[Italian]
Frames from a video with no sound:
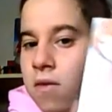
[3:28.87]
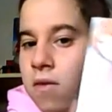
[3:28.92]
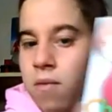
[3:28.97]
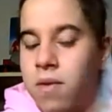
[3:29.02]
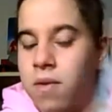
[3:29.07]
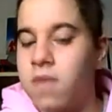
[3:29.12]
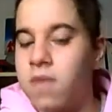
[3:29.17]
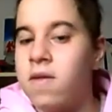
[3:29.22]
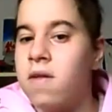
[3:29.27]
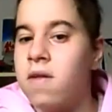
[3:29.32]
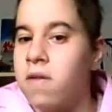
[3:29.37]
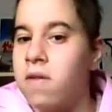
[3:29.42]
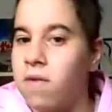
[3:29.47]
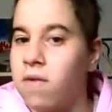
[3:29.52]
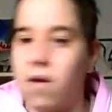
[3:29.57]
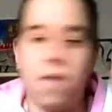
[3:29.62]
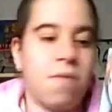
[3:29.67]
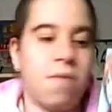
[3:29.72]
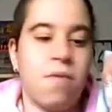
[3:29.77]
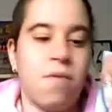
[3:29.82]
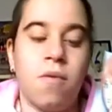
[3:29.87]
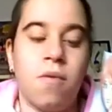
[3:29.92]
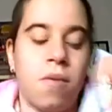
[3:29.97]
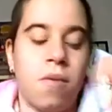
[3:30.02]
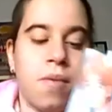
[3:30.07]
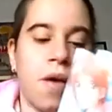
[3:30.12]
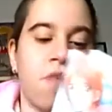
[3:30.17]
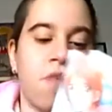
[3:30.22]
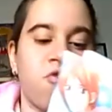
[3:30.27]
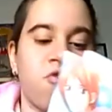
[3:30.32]
copertine non, non mi
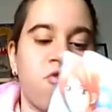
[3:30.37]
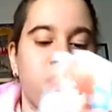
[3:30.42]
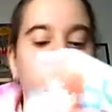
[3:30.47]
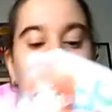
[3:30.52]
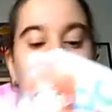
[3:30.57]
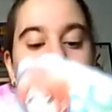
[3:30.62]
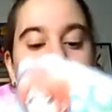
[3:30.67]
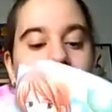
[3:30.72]
piacciono